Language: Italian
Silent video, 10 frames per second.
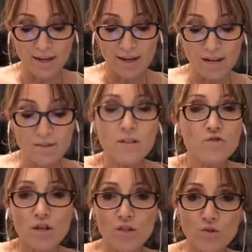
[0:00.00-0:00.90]
La,
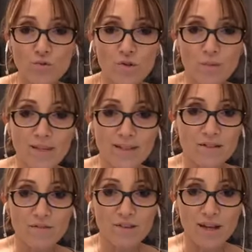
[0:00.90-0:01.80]
cioè nessuno li ha
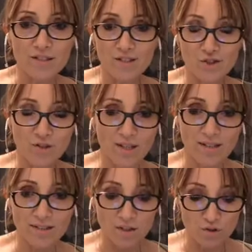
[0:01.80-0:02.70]
mandati via, se ne sono
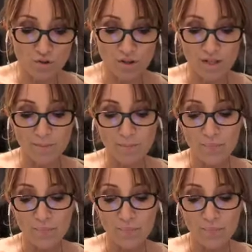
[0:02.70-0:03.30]
andati da soli.